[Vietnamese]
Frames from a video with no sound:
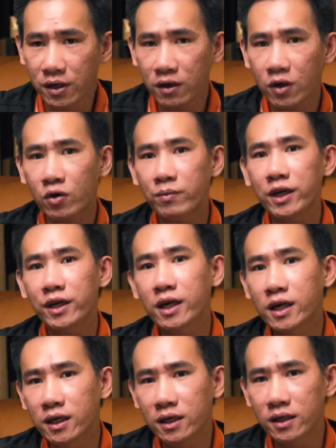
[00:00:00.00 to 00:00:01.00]
nó không có bị
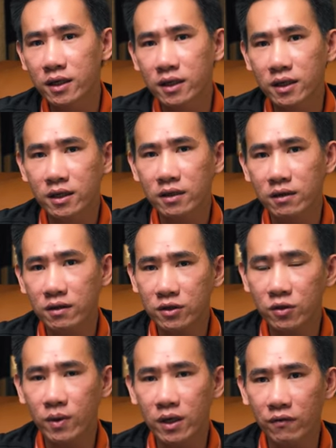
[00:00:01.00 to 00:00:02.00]
nợ. Nói
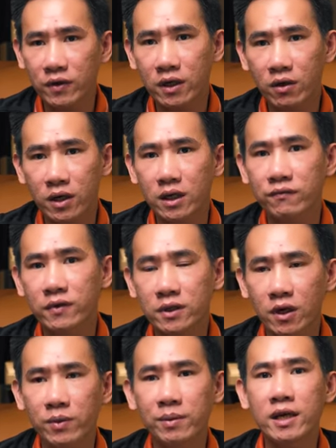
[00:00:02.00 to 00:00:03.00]
chung là nó vẫn
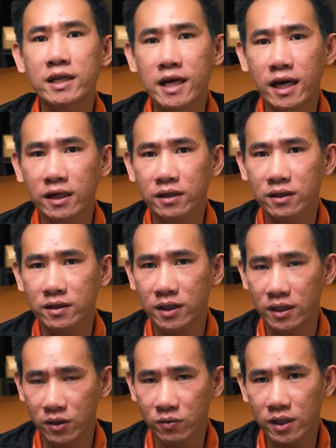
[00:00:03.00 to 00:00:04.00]
không bị biến dạng.
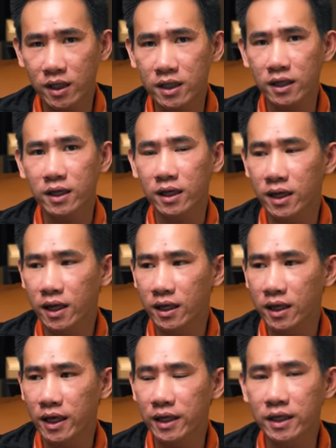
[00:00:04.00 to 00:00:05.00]
Thì chúng ta thấy được rằng là
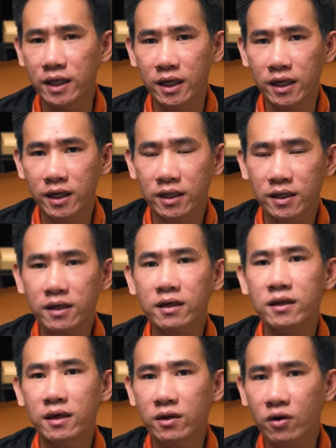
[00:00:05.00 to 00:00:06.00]
cái chất
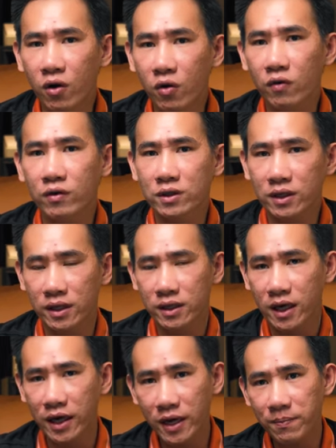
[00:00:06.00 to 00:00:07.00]
lượng gỗ người
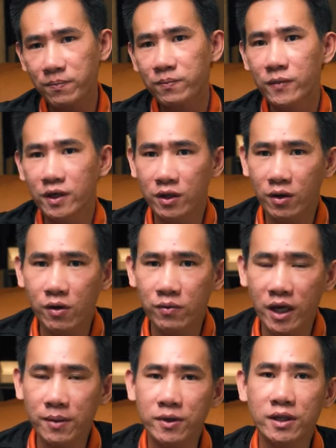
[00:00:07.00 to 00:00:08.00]
ta ép ở châu Âu,
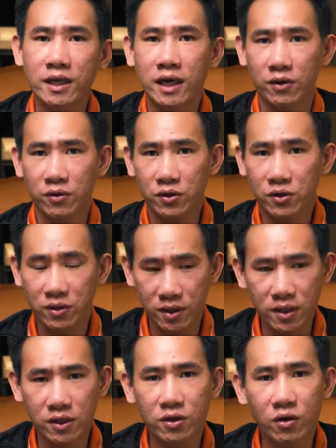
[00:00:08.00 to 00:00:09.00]
người ta ép như thế nào nó
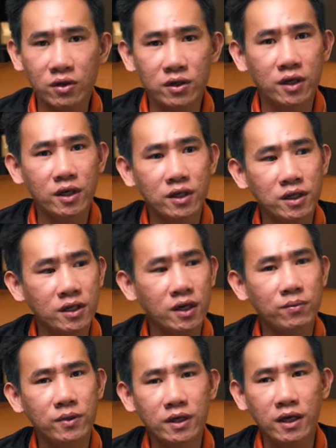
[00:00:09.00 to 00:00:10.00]
rất là tốt, chứ
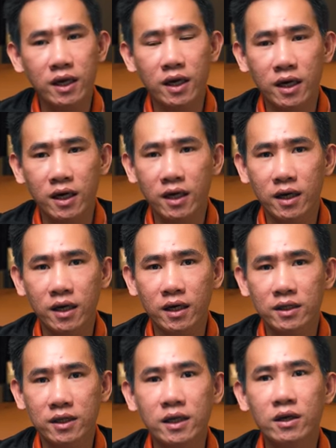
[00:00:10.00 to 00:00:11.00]
không như là
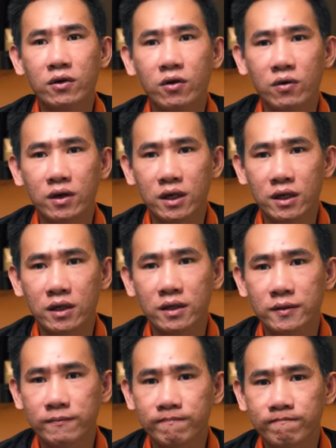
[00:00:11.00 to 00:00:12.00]
chất lượng gỗ ở
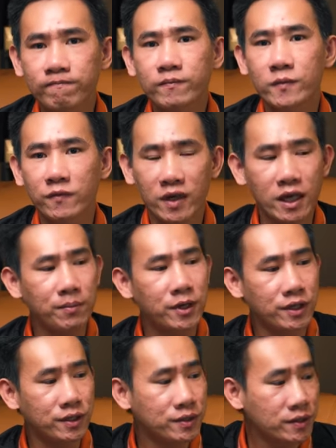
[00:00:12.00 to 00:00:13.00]
Việt Nam
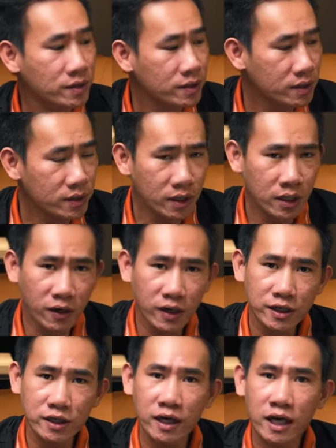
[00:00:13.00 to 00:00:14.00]
mình. Đó
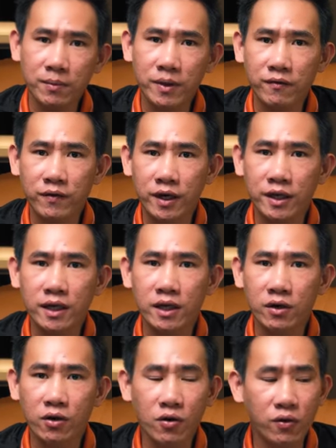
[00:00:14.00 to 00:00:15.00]
là cái sự khác biệt về cái chất
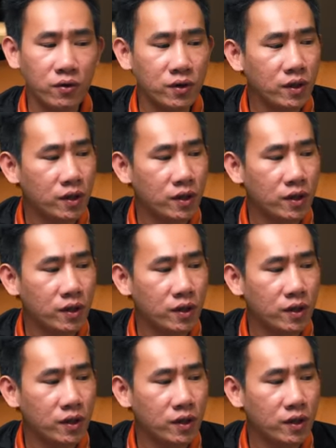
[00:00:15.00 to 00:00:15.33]
lượng gỗ